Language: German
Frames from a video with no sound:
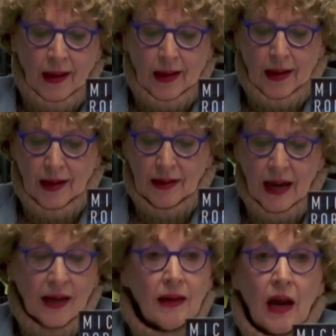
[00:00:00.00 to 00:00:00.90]
Äh,
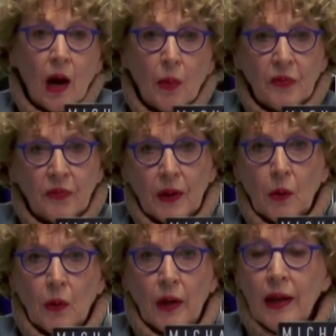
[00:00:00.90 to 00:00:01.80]
die andere
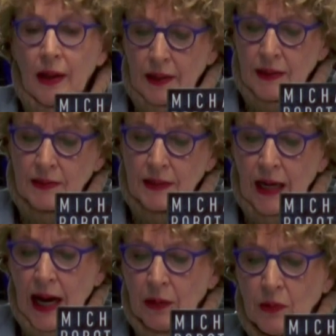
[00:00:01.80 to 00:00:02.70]
Hauptfigur ist
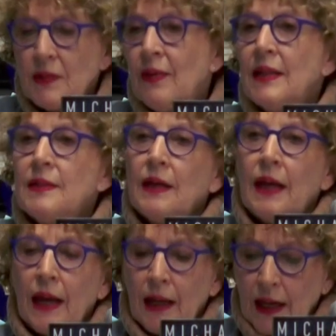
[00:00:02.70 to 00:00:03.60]
die
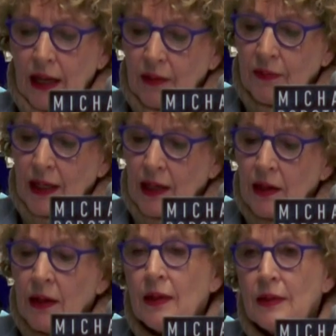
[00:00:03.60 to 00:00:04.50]
21-jährige Evie.
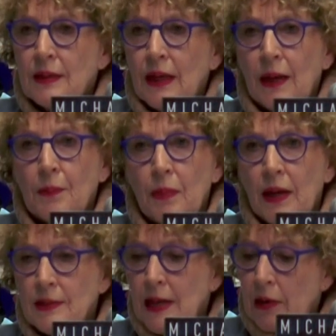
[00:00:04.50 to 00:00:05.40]
Sie lebt
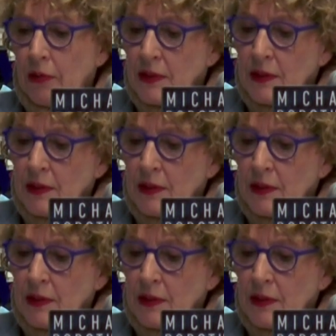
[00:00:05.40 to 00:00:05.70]
bei Cyrus